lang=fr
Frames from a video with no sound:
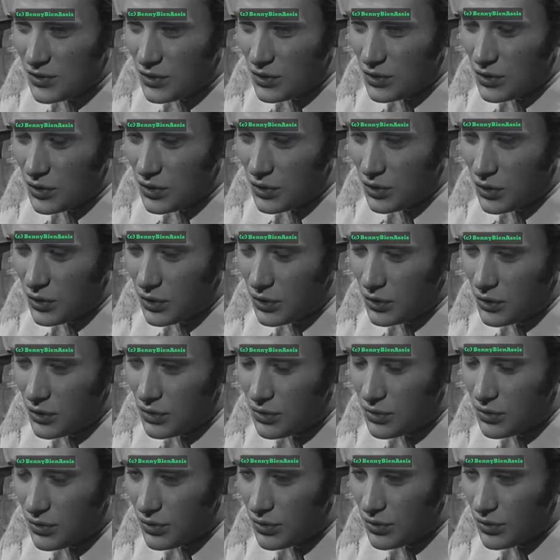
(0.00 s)
Euh.
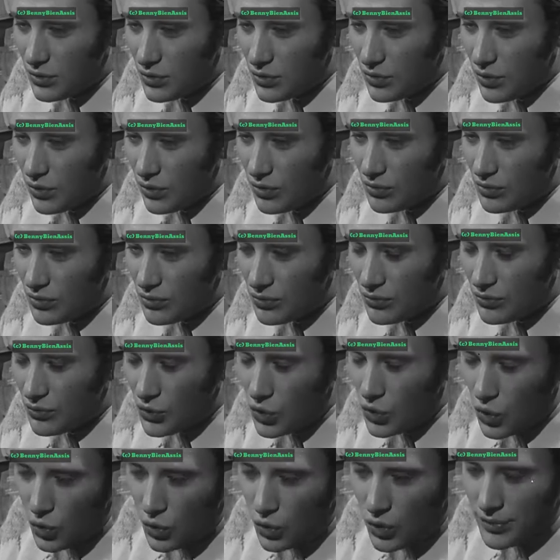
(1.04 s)

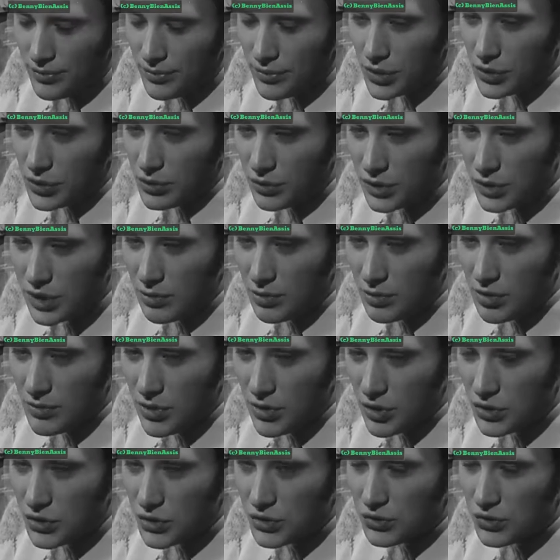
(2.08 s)
Non, admettons
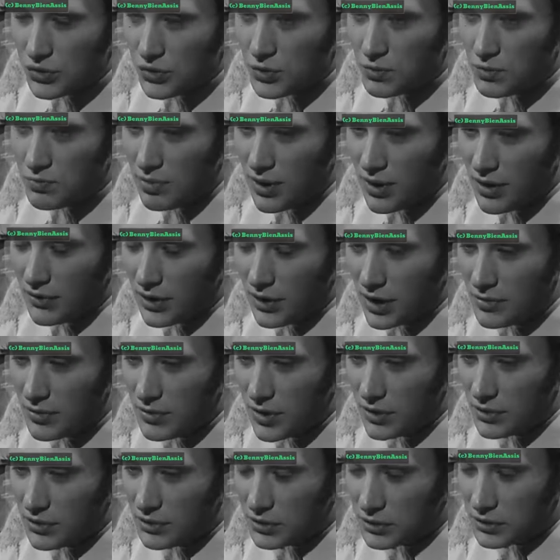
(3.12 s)
simplement que je ne suis pas vraiment.